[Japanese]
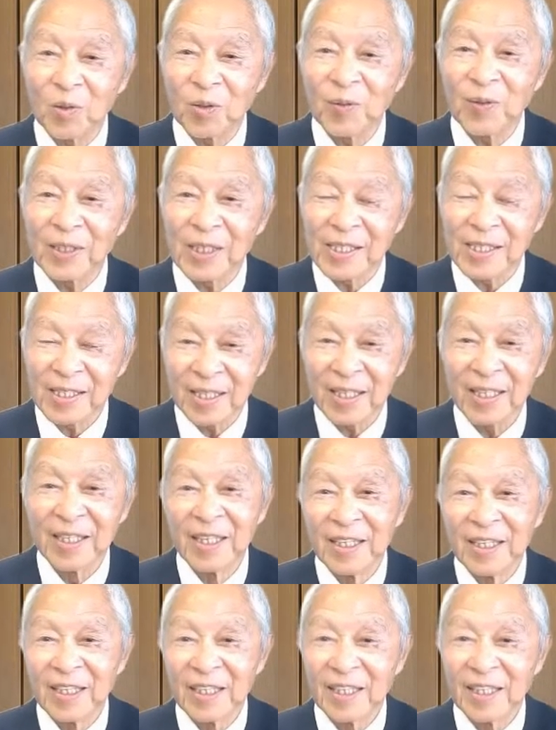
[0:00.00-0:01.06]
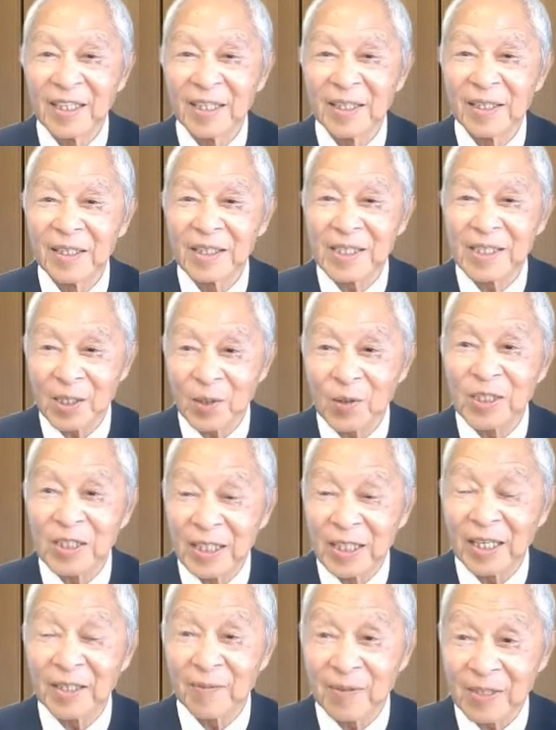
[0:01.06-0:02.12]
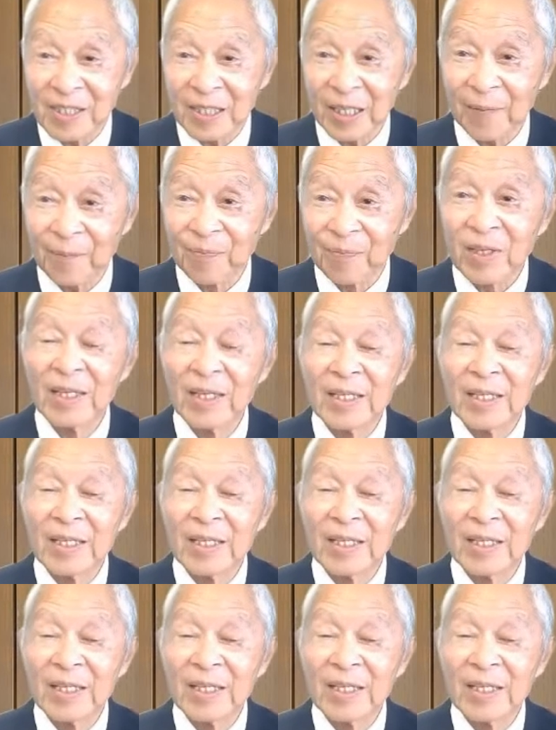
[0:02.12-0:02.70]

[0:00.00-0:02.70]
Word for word: ことはですね、えゼロになりました。